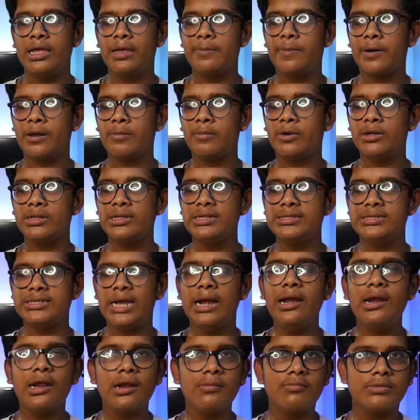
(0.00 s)
இப்போ நம்ம வந்து
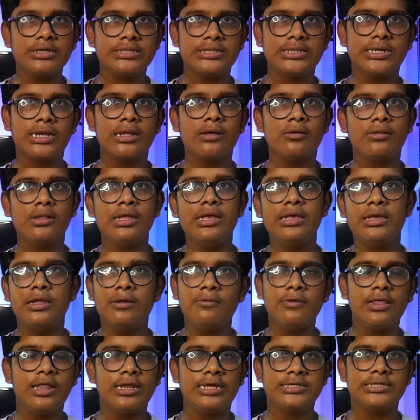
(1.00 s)
சென்ட்ரல் பட்ஜெட்டாக வந்து
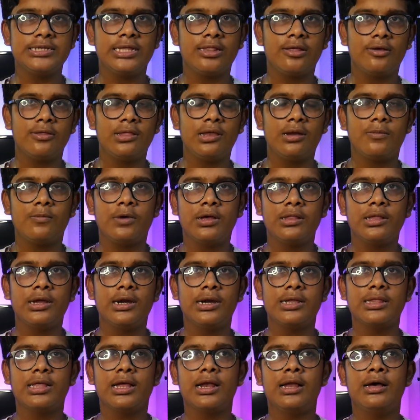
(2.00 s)
இருபது லட்சத்தை வந்து நம்ம வந்து
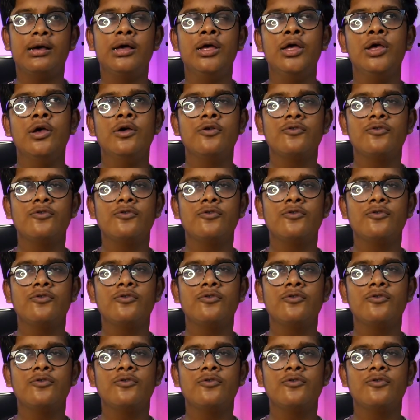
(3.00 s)
எடுத்துக்கலாம்